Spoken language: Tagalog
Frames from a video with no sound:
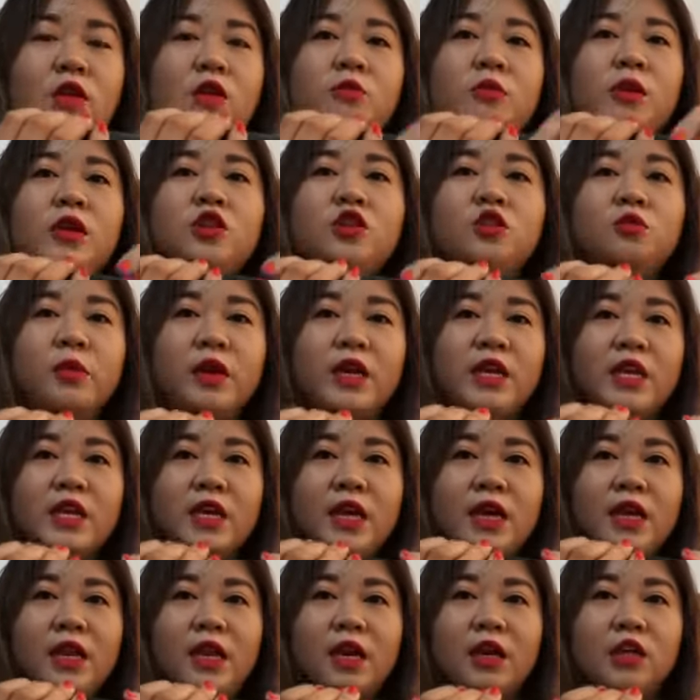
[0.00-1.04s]
Medyo
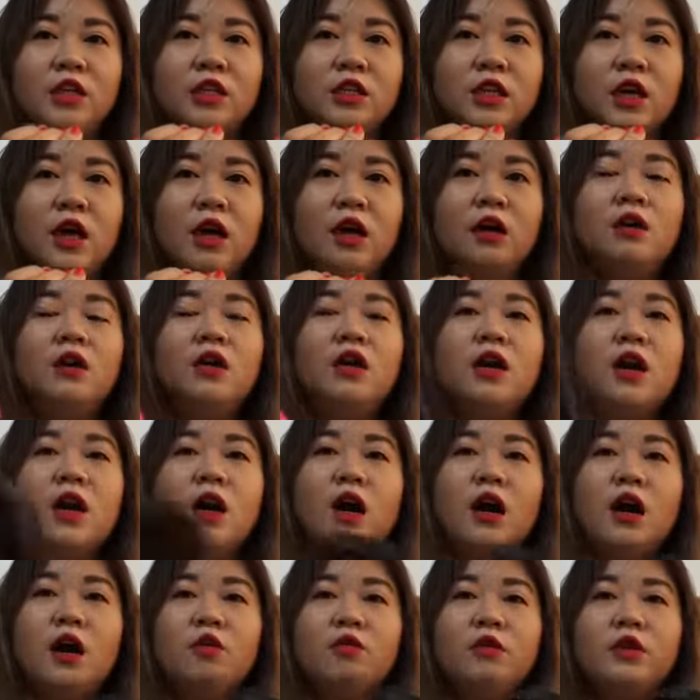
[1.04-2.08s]
maingay lang siya.
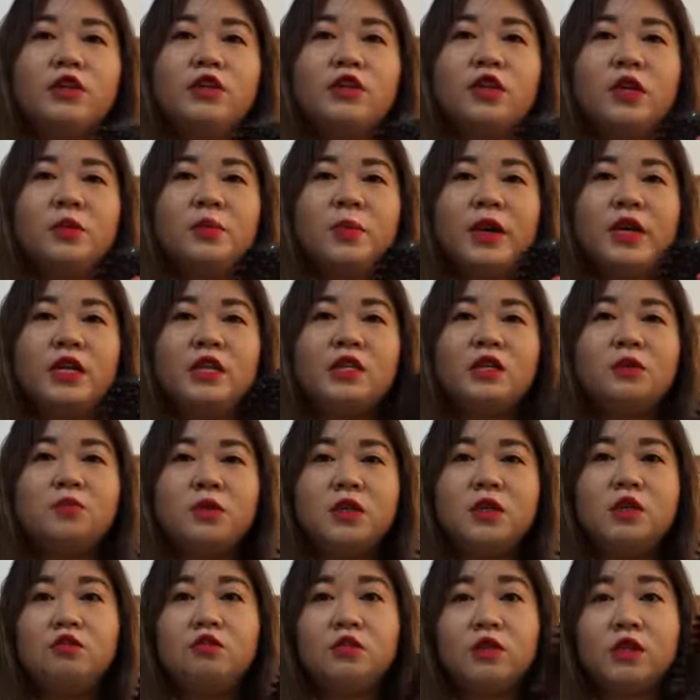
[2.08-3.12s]
Uh, which reminds
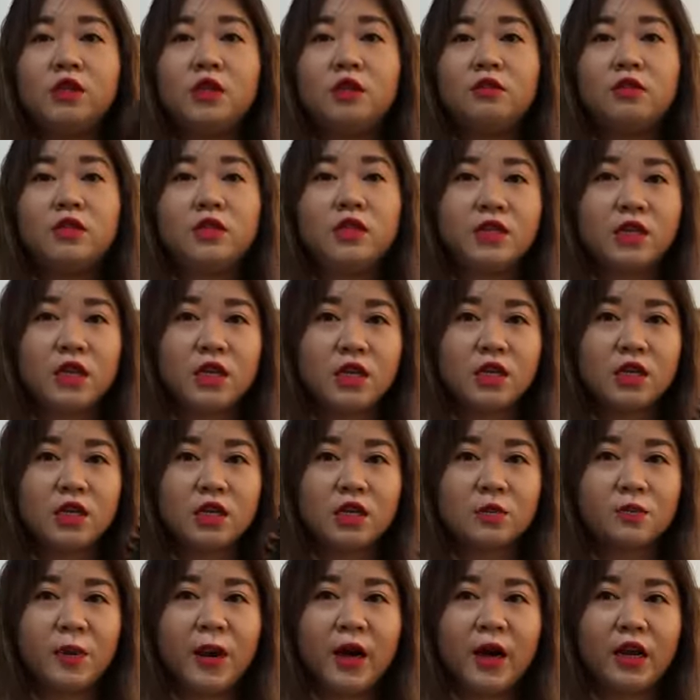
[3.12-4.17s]
me, yung sounds niya
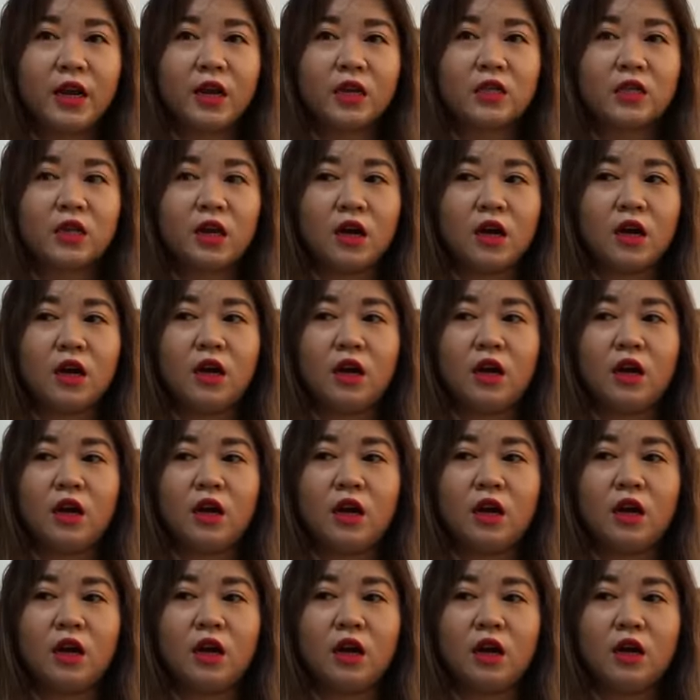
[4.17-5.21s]
is para siyang,
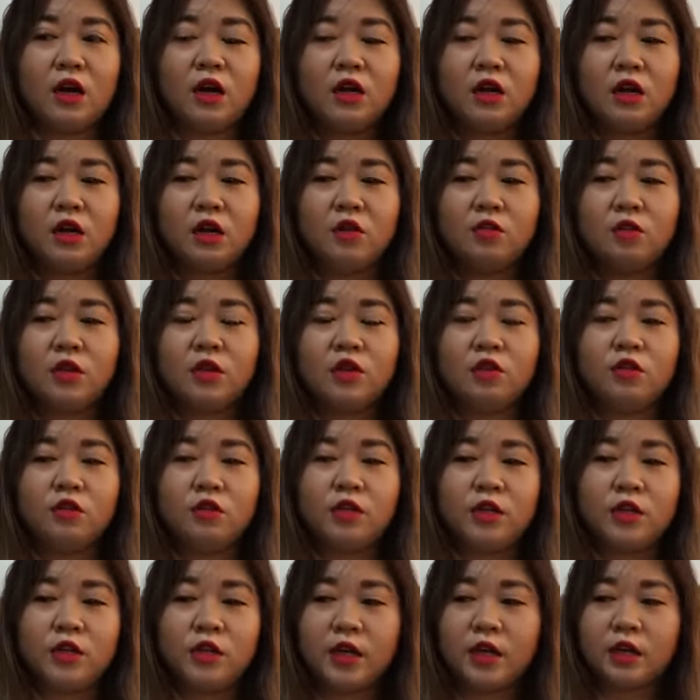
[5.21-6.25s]
uh, what do you
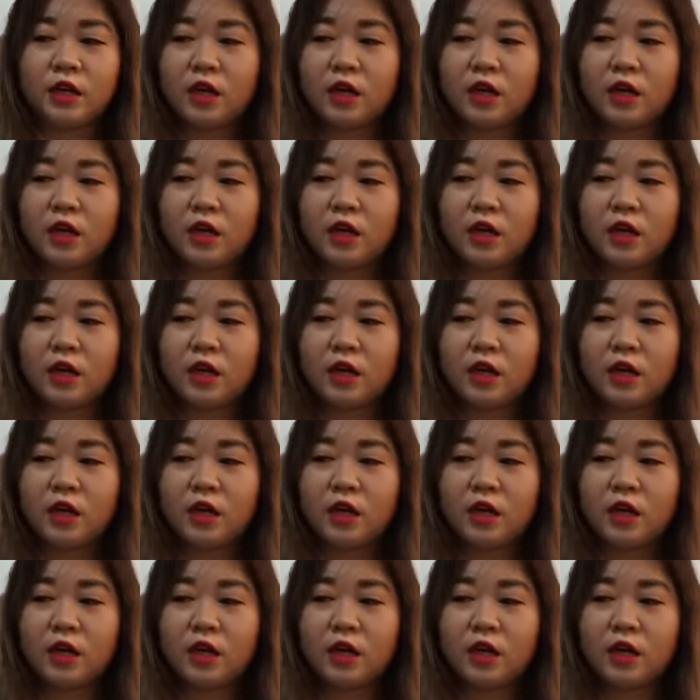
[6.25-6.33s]
call that?